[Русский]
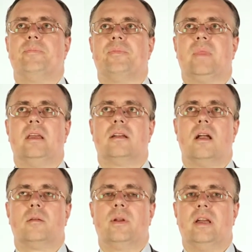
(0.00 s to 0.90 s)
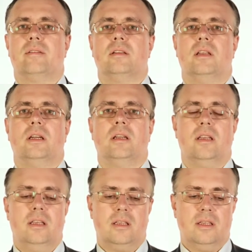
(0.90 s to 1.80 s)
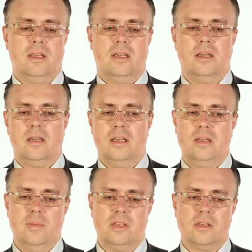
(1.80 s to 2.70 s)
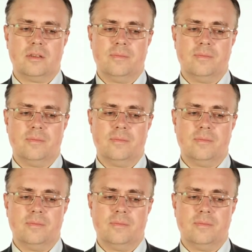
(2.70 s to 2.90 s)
э, как правило, это элемент